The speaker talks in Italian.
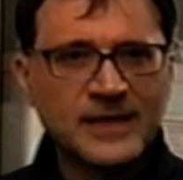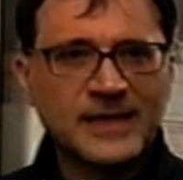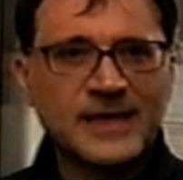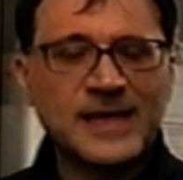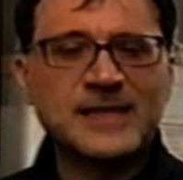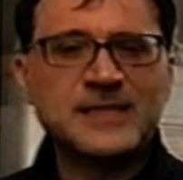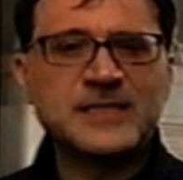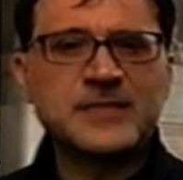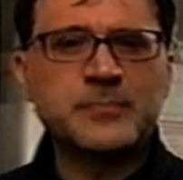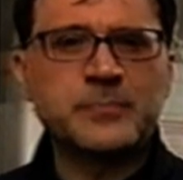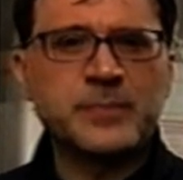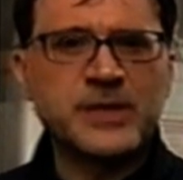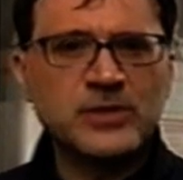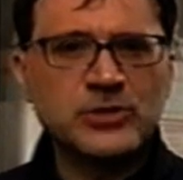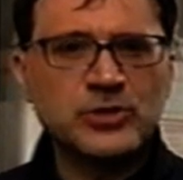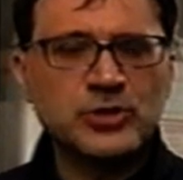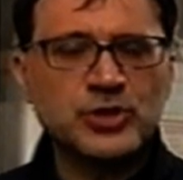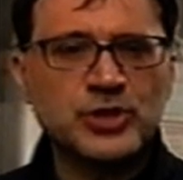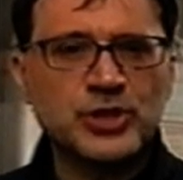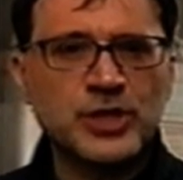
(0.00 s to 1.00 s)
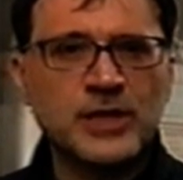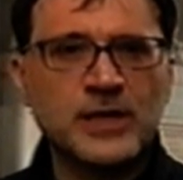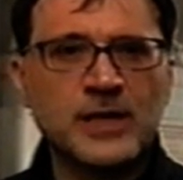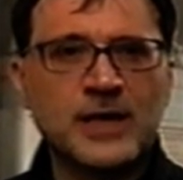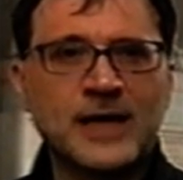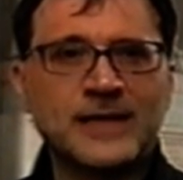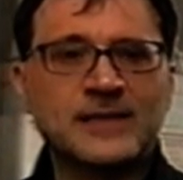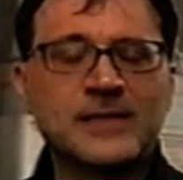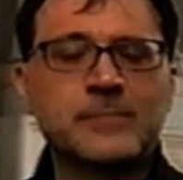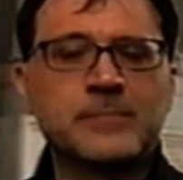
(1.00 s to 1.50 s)
che li spinge
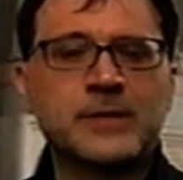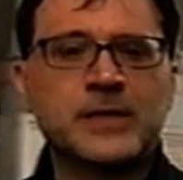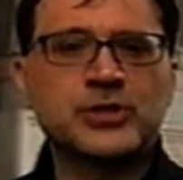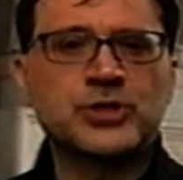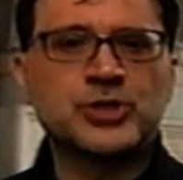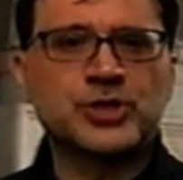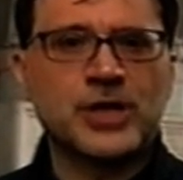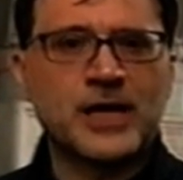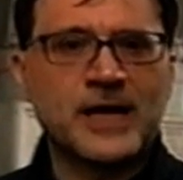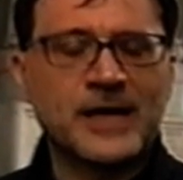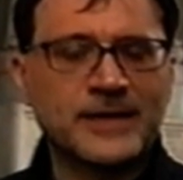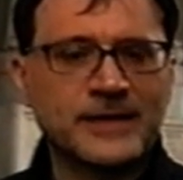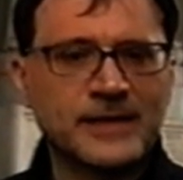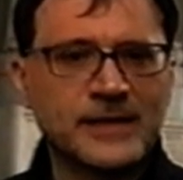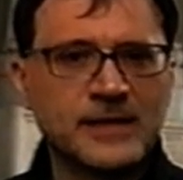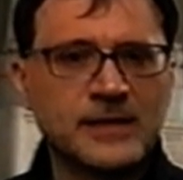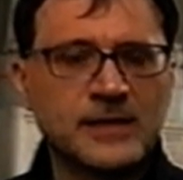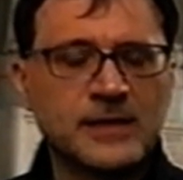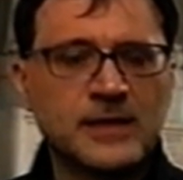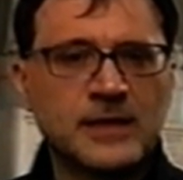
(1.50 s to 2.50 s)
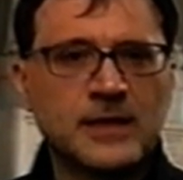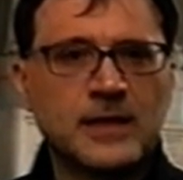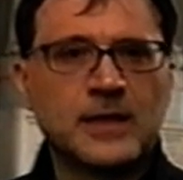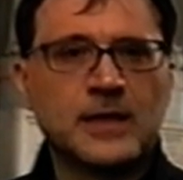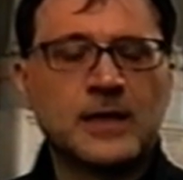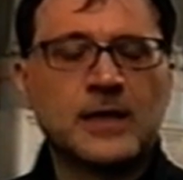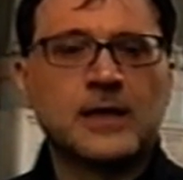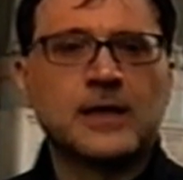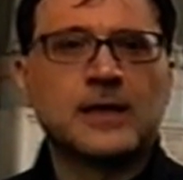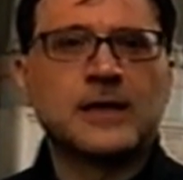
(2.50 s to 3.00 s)
ad abbracciare
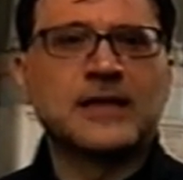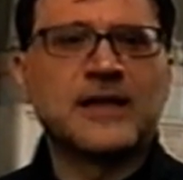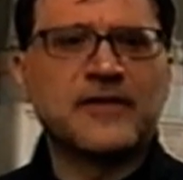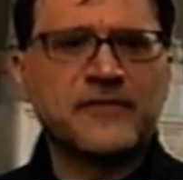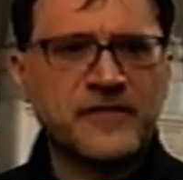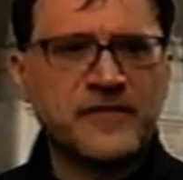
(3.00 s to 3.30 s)
la